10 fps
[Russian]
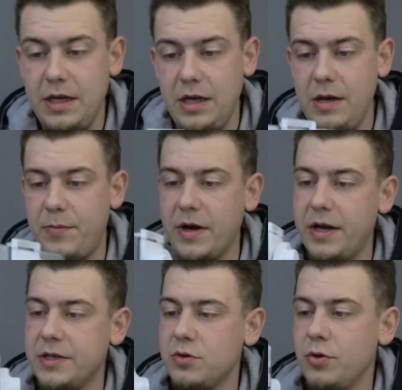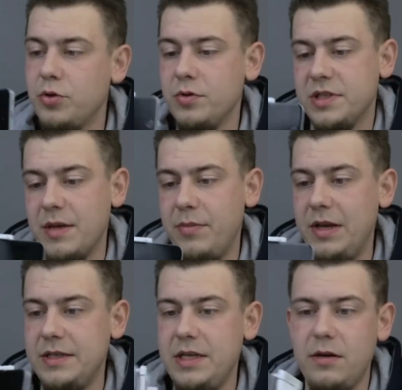и по горизонту он
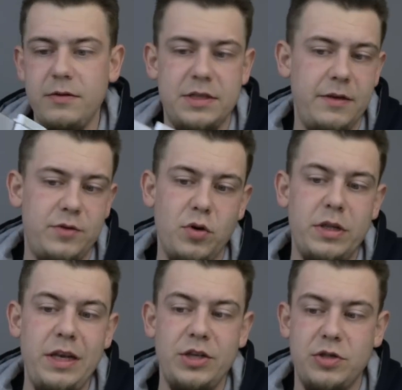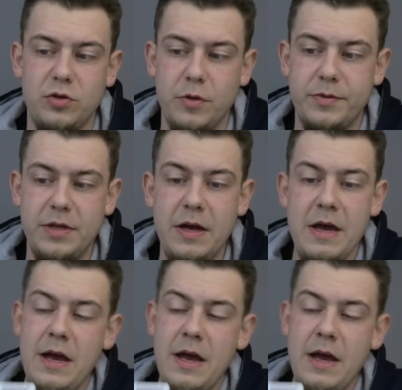стабилизировался, и все отлично, собственно.